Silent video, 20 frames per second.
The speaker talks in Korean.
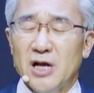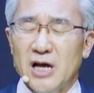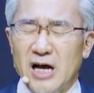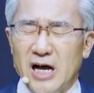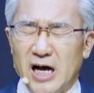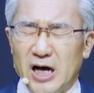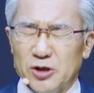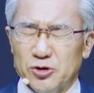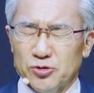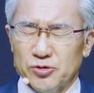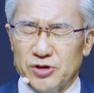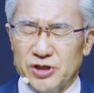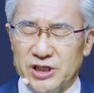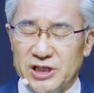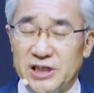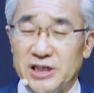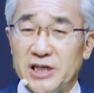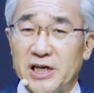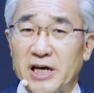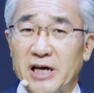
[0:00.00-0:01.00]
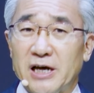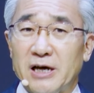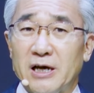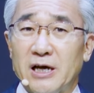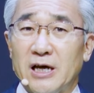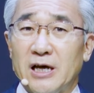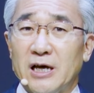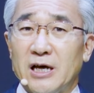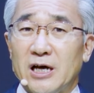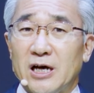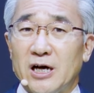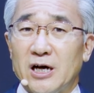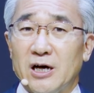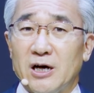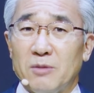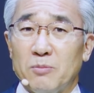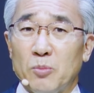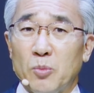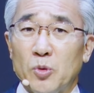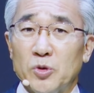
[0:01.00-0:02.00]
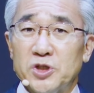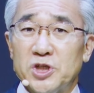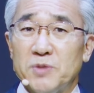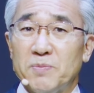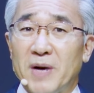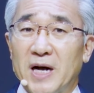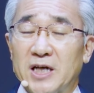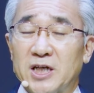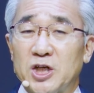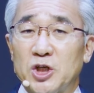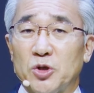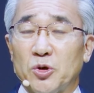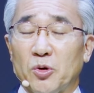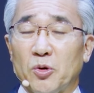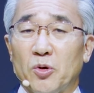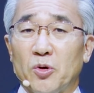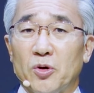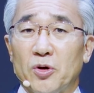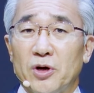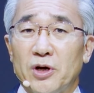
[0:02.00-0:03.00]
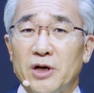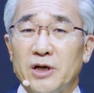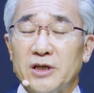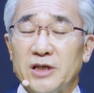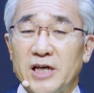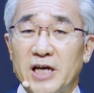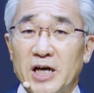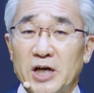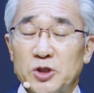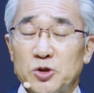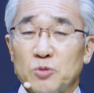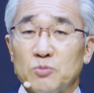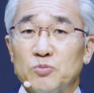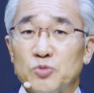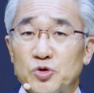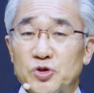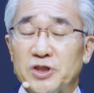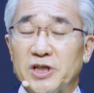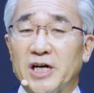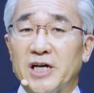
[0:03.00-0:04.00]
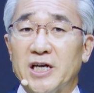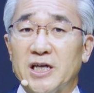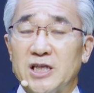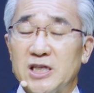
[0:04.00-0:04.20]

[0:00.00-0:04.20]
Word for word: 아주 귀에 어, 못이 박히도록 계속 묵상해야 돼.